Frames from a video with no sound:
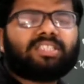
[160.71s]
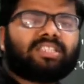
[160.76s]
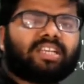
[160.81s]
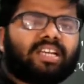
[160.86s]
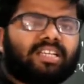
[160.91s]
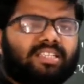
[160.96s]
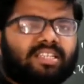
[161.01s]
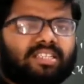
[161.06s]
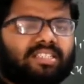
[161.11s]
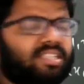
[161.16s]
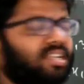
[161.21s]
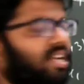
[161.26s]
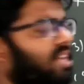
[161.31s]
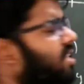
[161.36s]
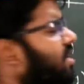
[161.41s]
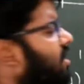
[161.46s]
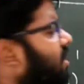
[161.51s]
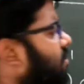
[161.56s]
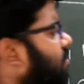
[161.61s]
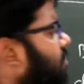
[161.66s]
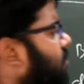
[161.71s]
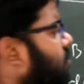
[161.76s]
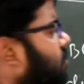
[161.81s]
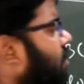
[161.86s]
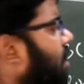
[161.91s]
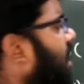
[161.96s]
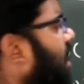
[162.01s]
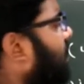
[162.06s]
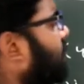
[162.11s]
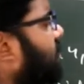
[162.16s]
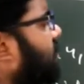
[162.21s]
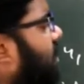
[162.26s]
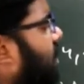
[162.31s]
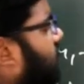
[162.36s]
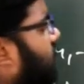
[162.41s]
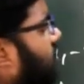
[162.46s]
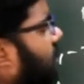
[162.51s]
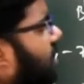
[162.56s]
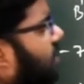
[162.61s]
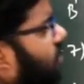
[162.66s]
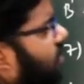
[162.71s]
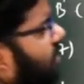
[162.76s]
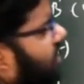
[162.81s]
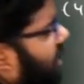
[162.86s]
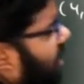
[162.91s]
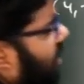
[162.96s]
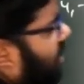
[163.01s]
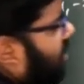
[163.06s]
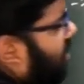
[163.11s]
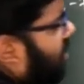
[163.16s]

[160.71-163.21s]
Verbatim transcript: चाहे जैसे याद रखिए बच्चों आराम से याद हो जाएगा कोई ज़्यादा